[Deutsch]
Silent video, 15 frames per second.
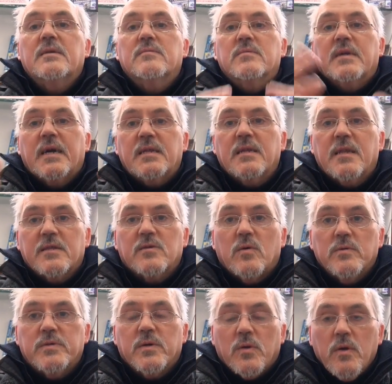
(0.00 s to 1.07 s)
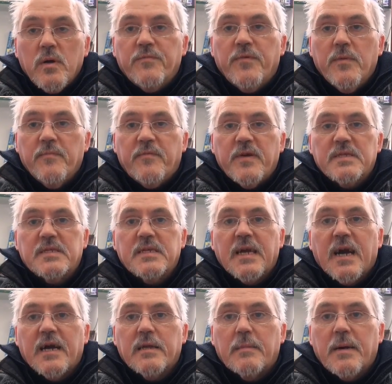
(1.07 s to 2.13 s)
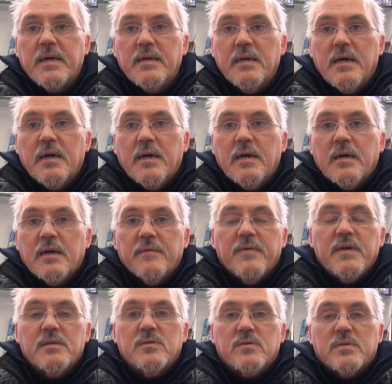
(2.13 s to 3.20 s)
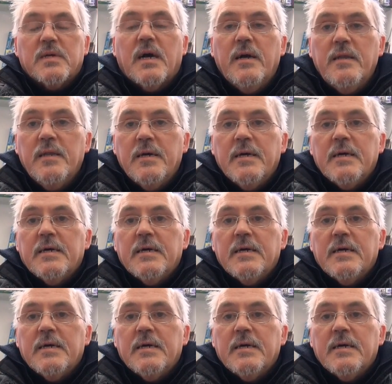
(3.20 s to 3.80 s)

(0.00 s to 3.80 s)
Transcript: Also ich hatte das große Glück, 45 Jahre dabei gewesen zu sein.